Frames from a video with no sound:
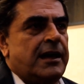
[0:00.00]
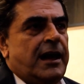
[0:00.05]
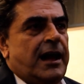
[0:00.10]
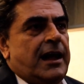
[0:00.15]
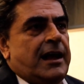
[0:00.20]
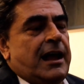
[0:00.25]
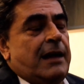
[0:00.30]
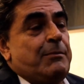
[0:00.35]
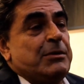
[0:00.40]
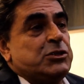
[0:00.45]

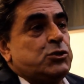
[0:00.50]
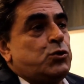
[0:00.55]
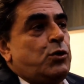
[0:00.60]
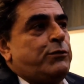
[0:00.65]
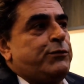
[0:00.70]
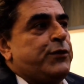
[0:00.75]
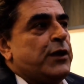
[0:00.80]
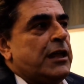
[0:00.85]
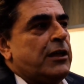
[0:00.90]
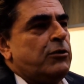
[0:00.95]
acaba
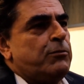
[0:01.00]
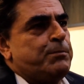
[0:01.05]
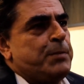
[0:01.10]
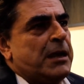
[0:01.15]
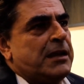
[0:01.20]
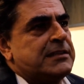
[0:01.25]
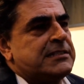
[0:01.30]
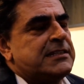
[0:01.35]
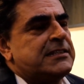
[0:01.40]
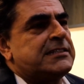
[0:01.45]
sofrendo
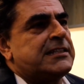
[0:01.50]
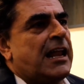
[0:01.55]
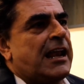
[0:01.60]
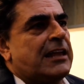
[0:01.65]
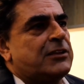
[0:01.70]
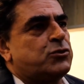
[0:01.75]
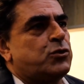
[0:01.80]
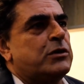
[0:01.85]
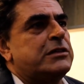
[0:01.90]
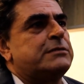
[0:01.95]
pelas
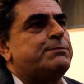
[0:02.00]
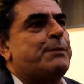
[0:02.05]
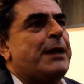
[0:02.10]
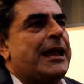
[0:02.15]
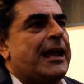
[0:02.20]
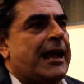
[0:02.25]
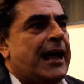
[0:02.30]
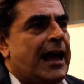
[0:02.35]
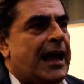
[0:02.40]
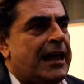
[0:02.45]
instalações
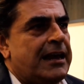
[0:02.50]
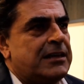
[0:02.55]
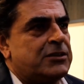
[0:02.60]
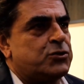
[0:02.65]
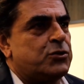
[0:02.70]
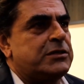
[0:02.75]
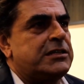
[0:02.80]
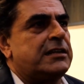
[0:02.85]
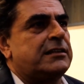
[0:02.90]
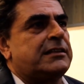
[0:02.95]
precárias,
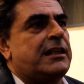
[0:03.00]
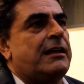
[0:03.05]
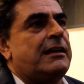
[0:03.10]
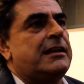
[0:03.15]
onde ele está